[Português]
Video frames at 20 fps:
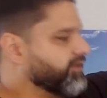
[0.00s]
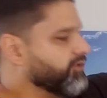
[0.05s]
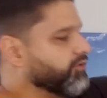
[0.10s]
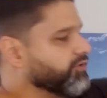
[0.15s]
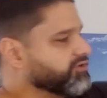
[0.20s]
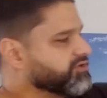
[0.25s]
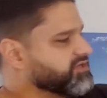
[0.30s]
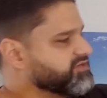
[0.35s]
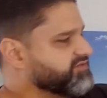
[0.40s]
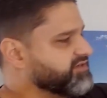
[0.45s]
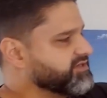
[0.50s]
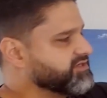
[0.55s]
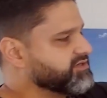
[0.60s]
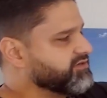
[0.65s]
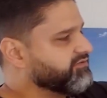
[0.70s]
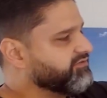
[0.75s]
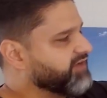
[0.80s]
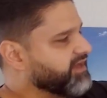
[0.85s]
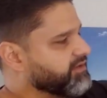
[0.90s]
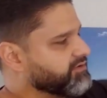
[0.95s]
Outros vídeos
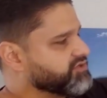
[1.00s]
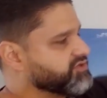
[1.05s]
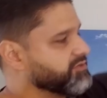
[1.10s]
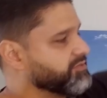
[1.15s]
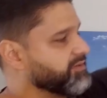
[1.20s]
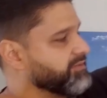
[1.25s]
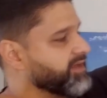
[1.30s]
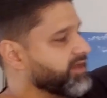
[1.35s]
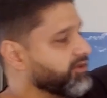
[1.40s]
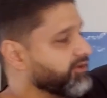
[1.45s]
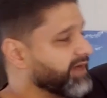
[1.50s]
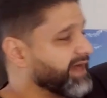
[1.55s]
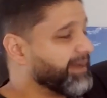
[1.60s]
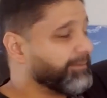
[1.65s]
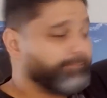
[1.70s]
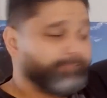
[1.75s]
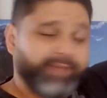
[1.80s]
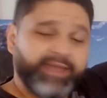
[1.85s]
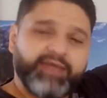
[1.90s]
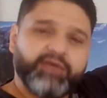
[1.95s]
eu falo sobre melhorar
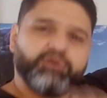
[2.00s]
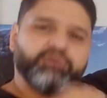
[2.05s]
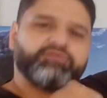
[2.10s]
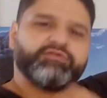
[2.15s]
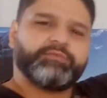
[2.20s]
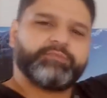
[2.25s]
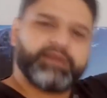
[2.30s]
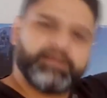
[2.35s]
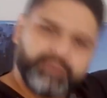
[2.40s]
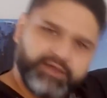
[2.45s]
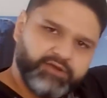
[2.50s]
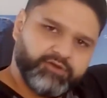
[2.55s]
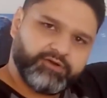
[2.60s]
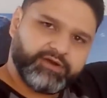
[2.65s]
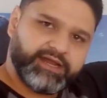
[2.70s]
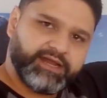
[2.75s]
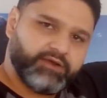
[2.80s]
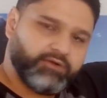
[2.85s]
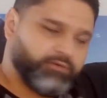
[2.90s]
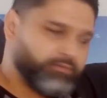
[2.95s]
a pelve para
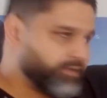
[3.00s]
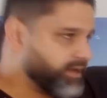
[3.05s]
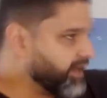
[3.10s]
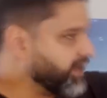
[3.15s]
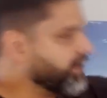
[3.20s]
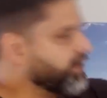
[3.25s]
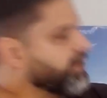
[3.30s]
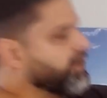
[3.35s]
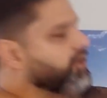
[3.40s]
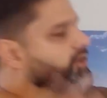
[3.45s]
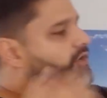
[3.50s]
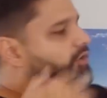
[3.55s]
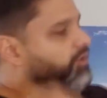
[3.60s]
melhorar a lombar.